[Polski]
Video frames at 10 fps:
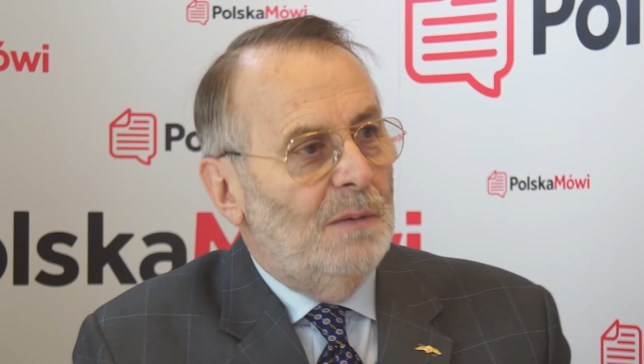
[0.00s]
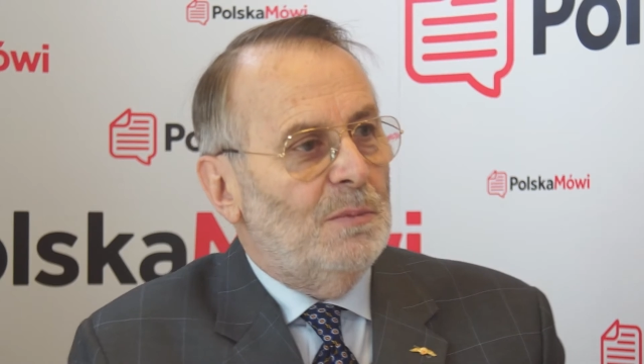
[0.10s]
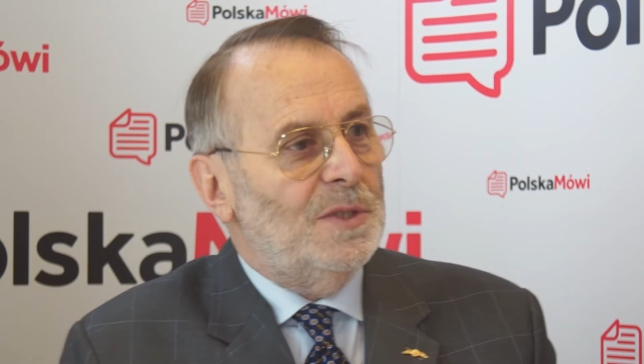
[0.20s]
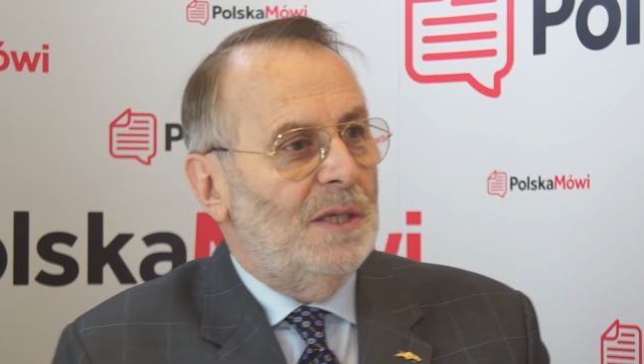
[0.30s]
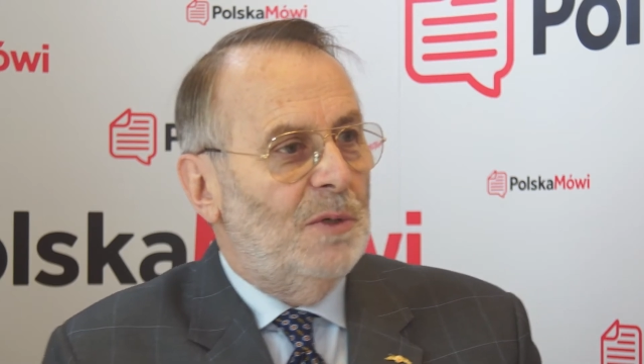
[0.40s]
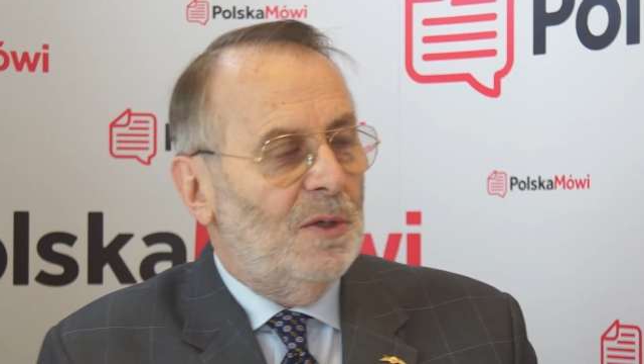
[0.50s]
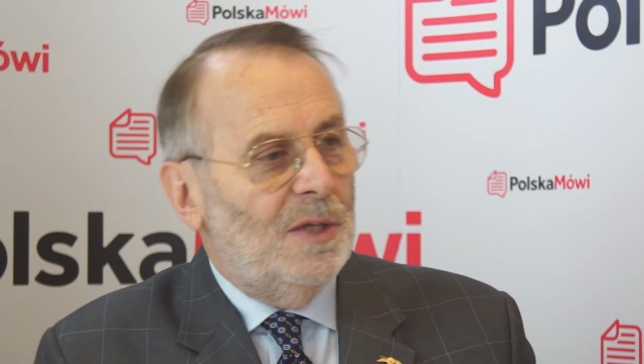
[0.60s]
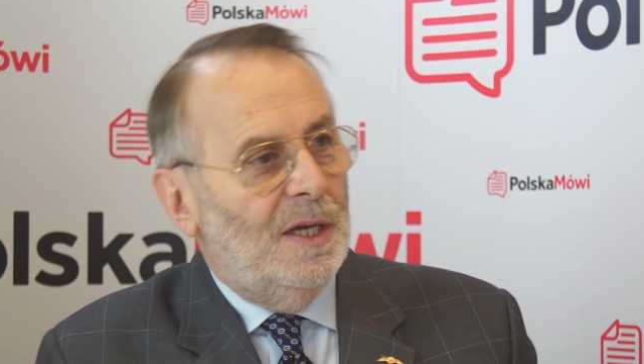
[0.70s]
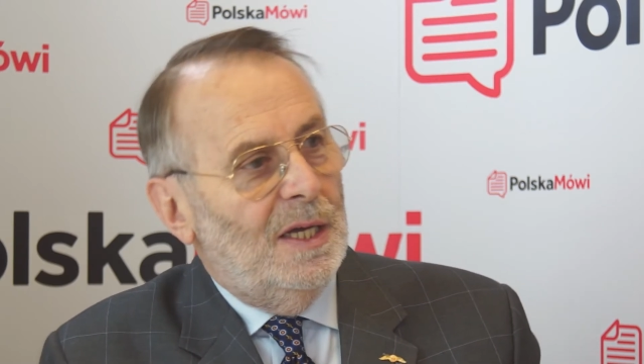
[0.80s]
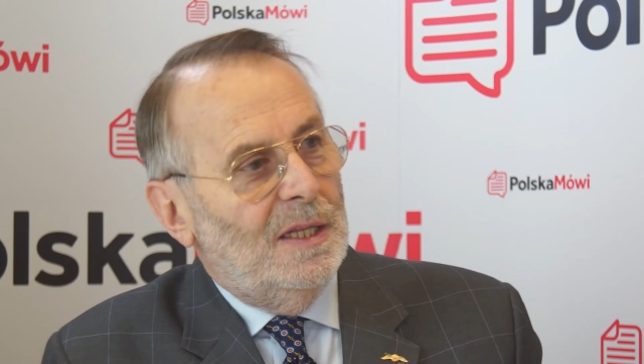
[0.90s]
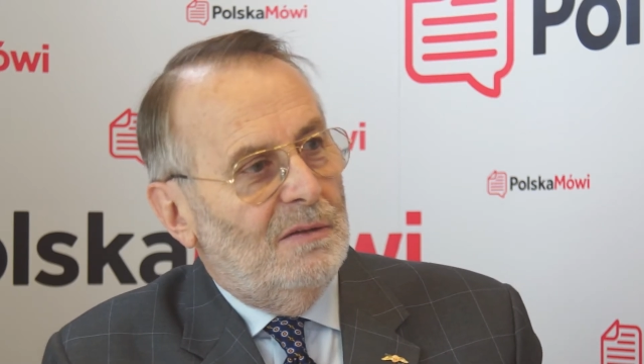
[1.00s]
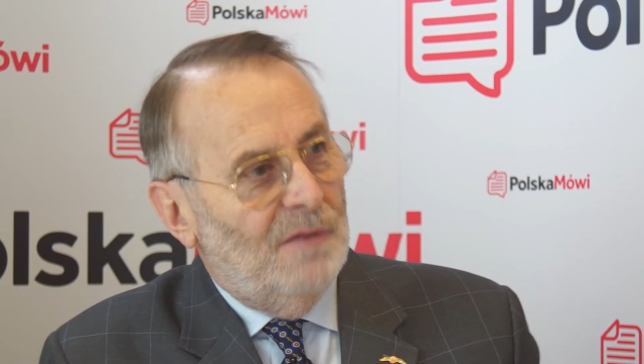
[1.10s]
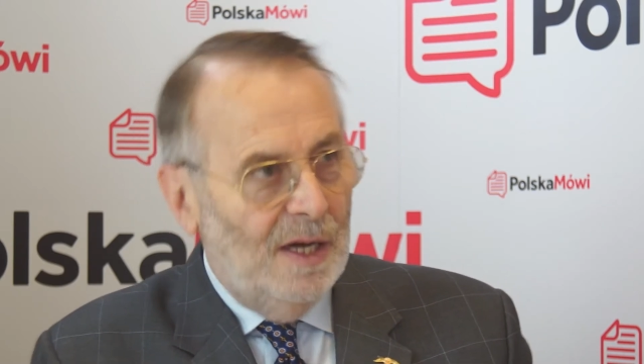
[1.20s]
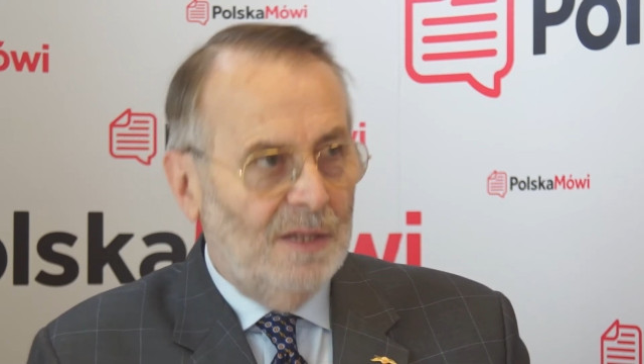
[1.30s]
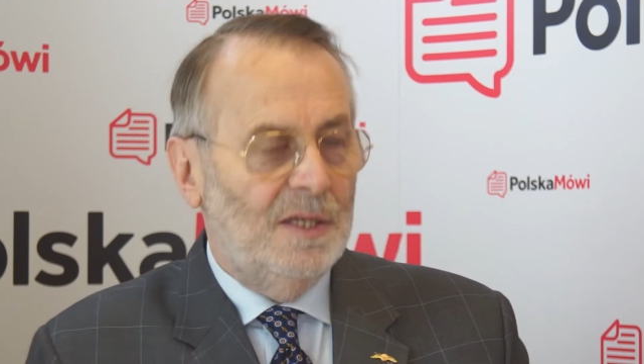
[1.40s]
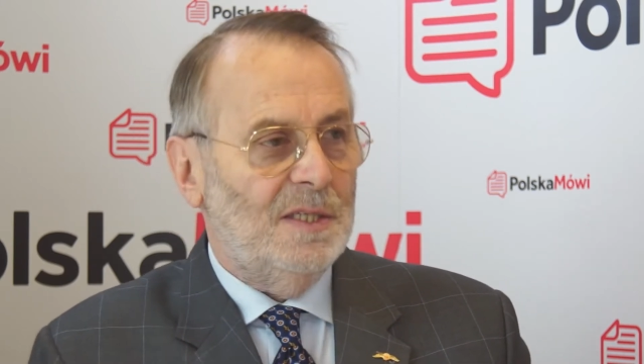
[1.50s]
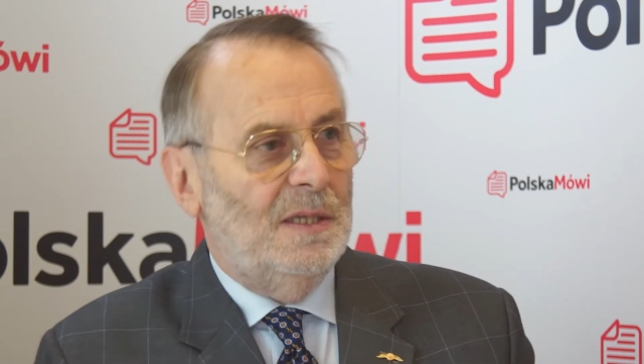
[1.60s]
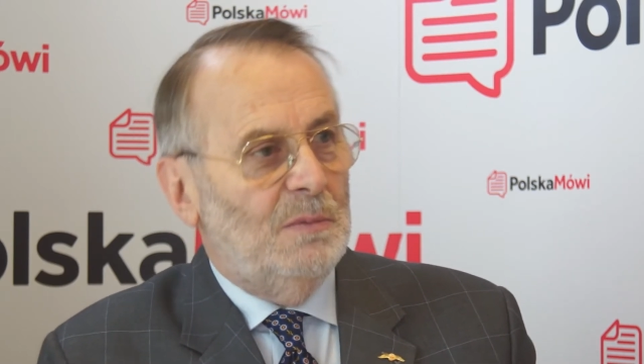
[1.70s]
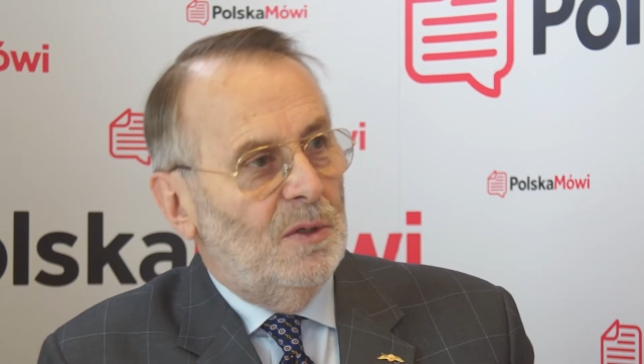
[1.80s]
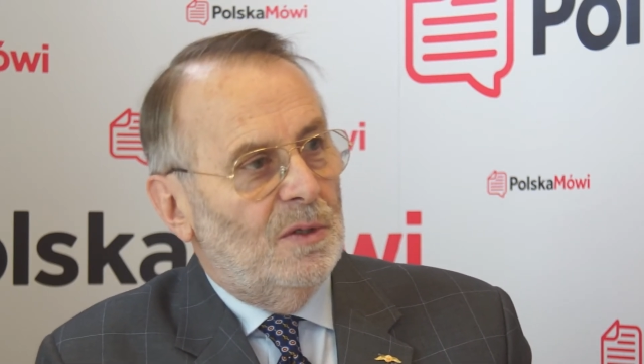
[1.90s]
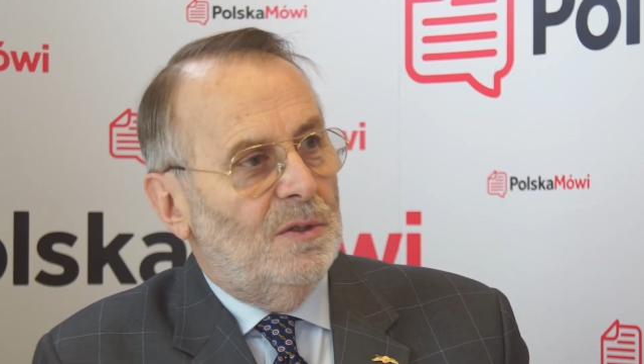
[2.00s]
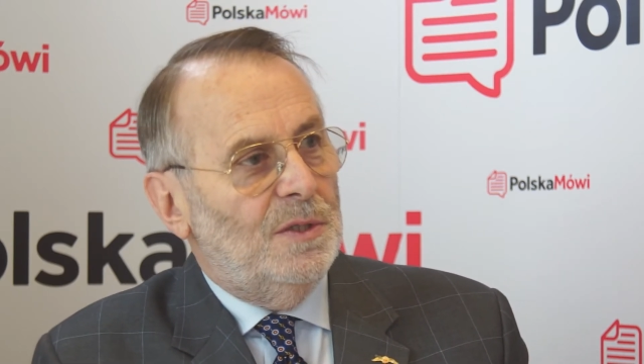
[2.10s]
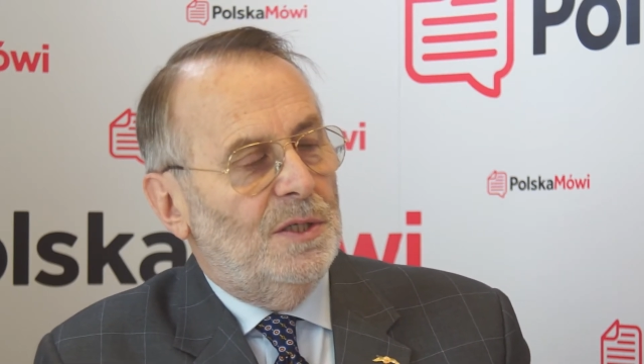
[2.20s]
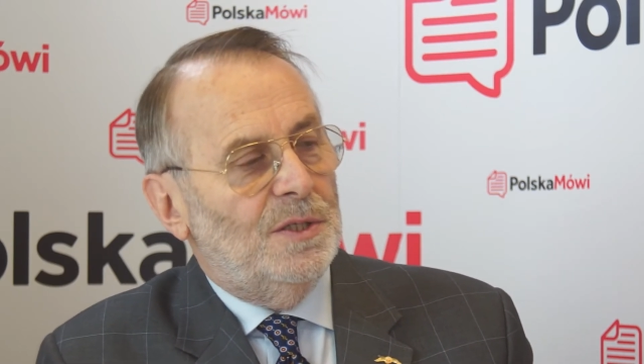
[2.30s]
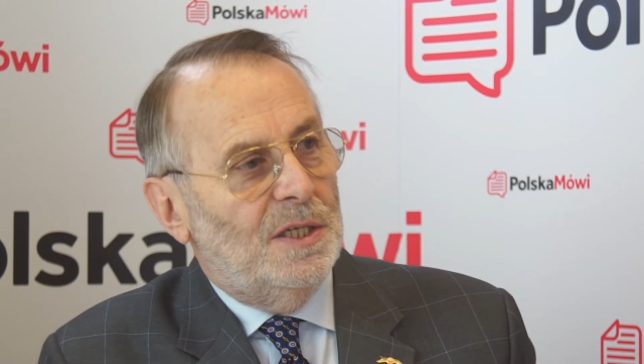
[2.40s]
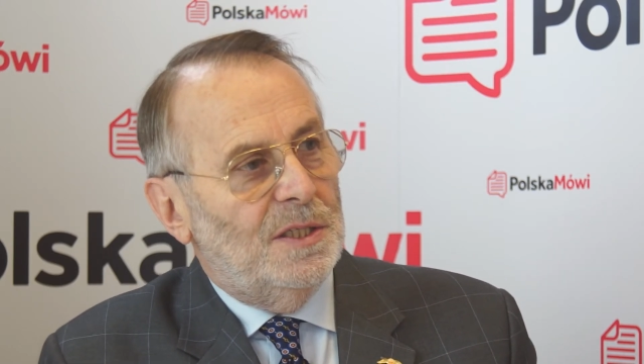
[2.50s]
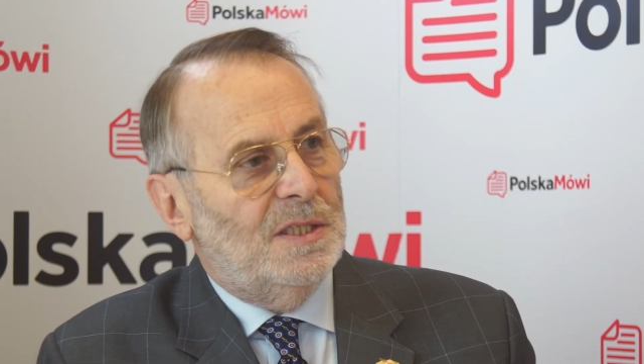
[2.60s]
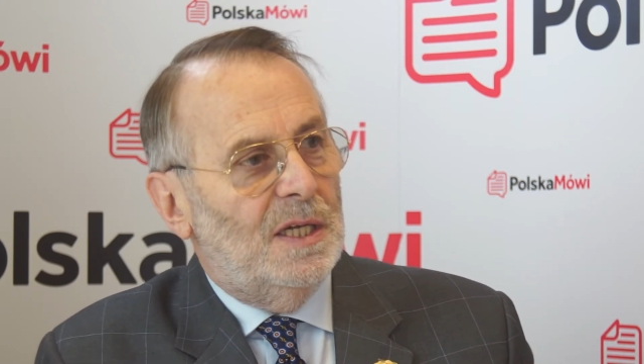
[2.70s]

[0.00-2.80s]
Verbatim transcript: Bo samolot AN-2 to jest samolot o ciężarze